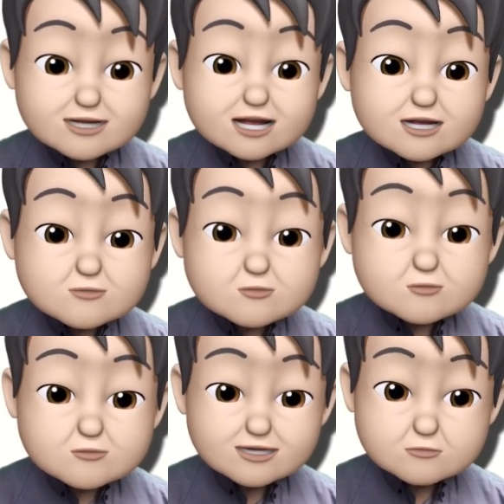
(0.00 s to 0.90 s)

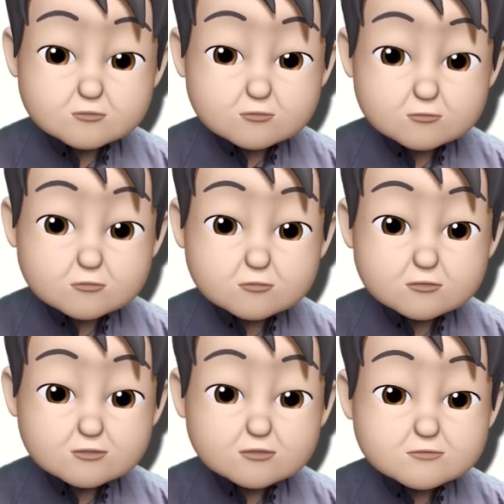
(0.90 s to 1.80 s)
아주 자동적으로
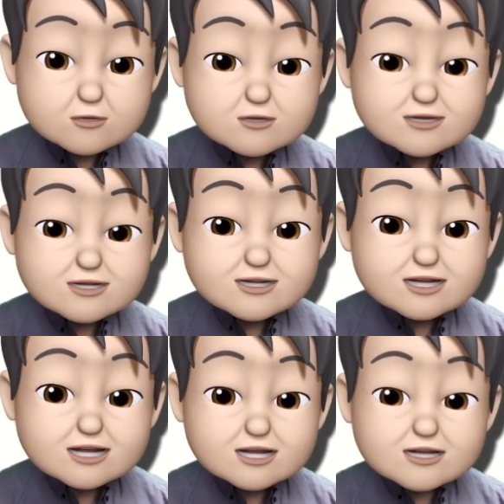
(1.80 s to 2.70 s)
그리고
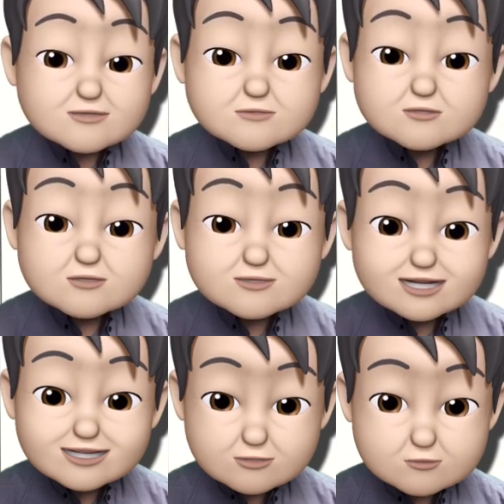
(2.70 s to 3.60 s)
명확하게 번역을
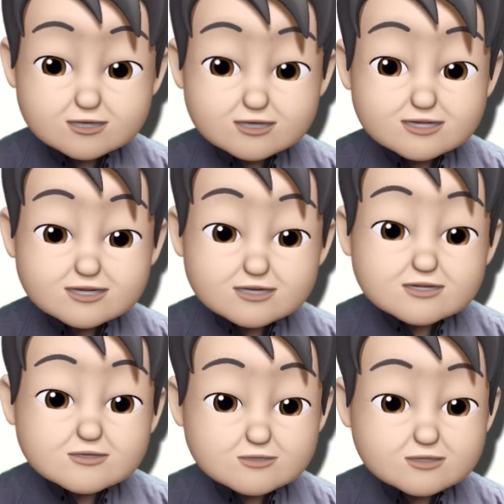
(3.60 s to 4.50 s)
해주는
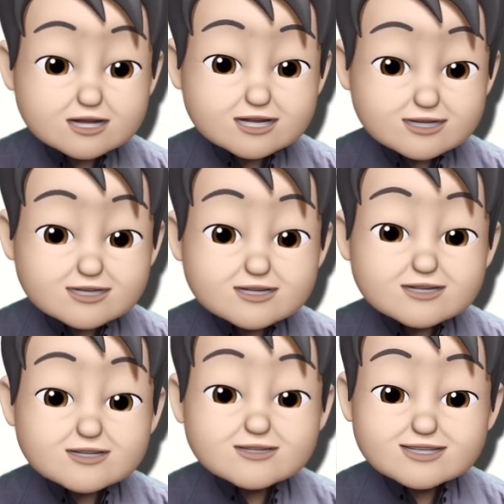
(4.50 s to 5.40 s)
그러한
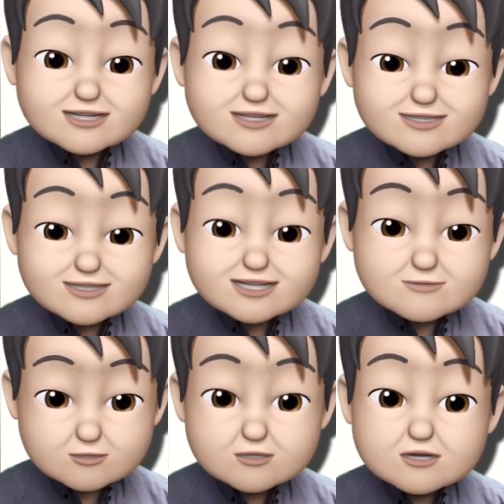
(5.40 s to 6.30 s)
작은
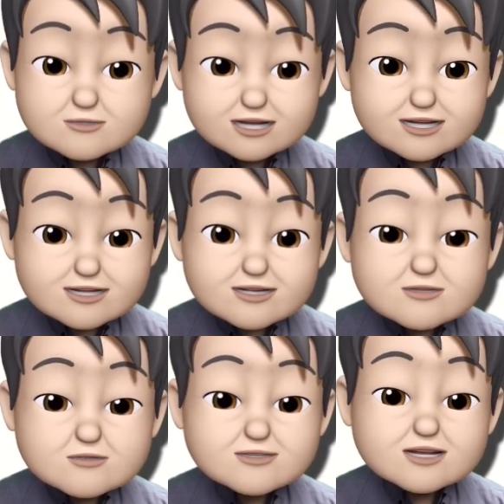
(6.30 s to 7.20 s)
생명체였대.
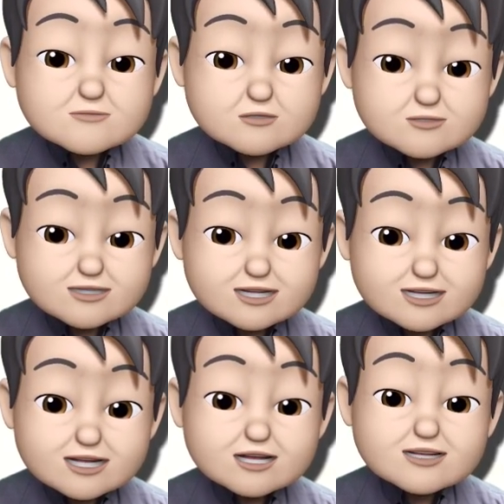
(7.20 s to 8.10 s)
그런
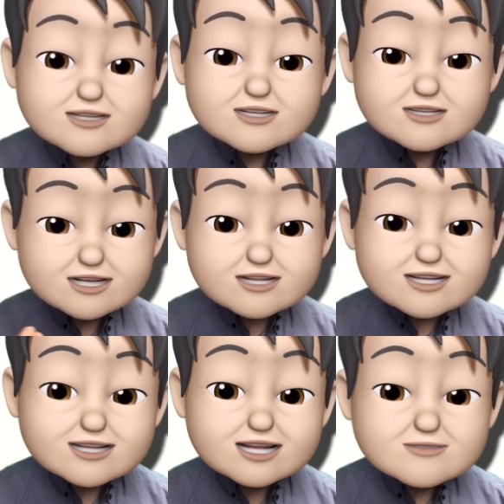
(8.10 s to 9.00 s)
생명체가 이제 진화를
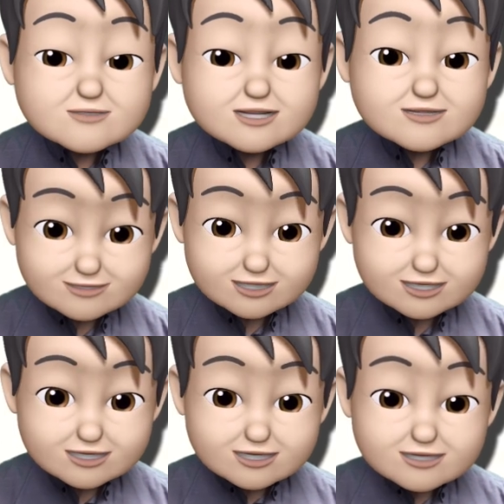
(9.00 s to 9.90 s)
했다는 거야.
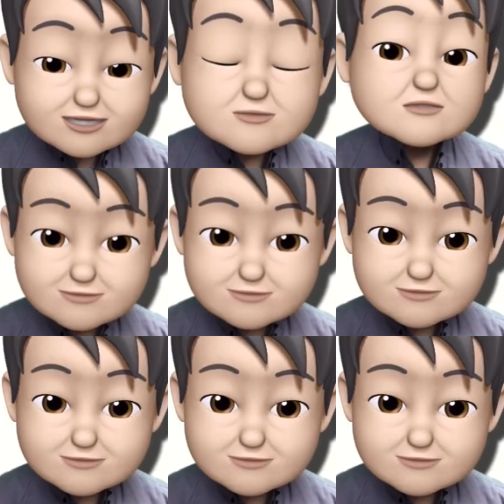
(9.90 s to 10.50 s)
자 그런데